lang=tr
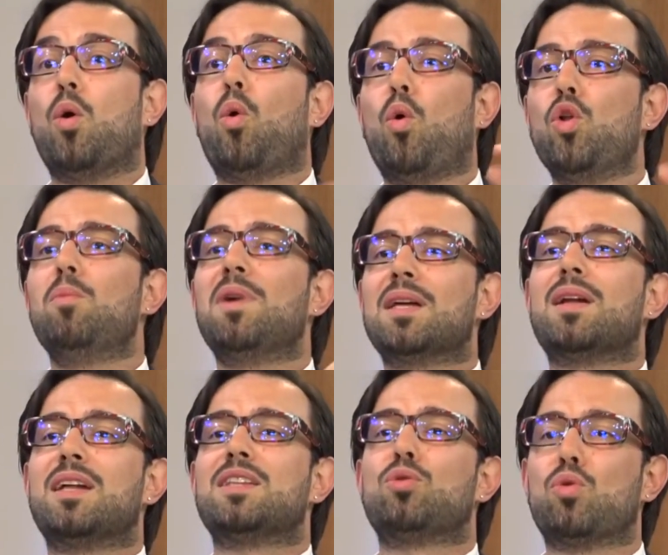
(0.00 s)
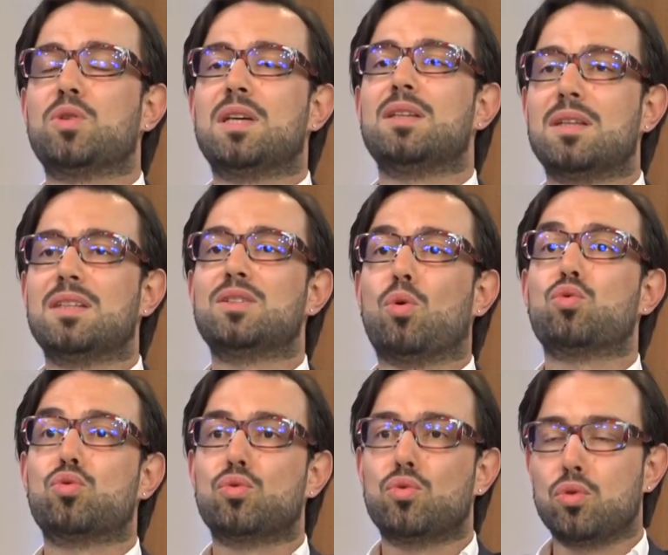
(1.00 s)
Olmadan antioksidanlarınızı
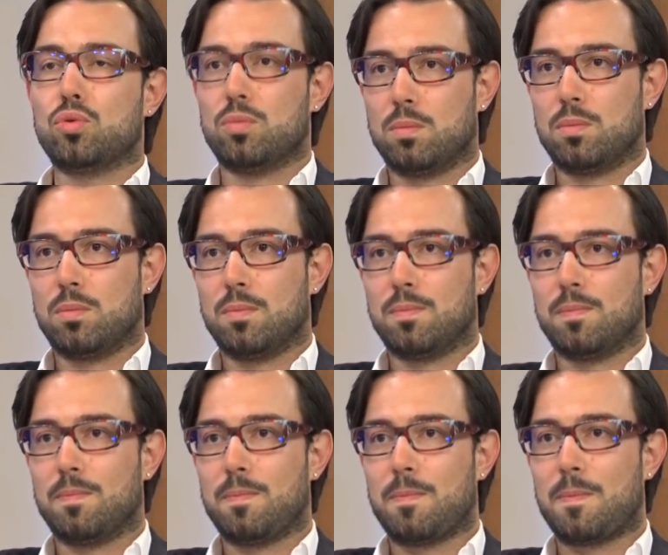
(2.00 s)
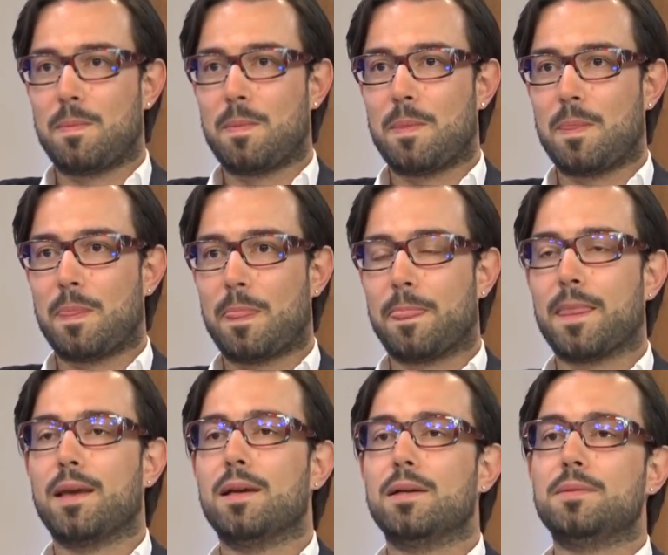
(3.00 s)
oturtturun. Antioksidan olarak neler
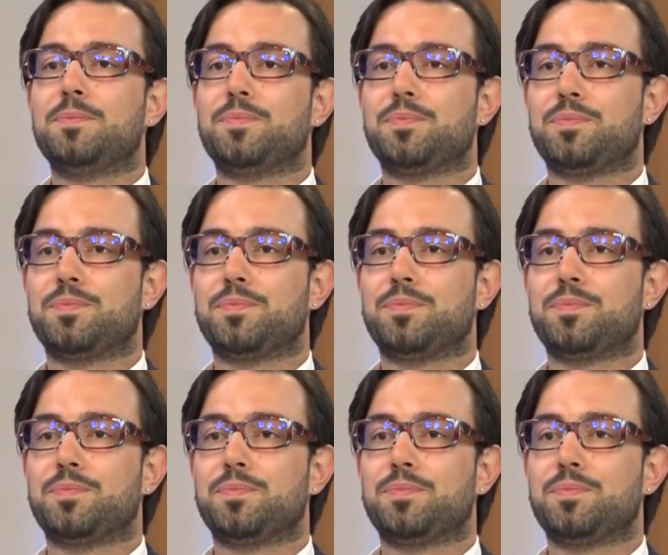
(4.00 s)
e, tavsiye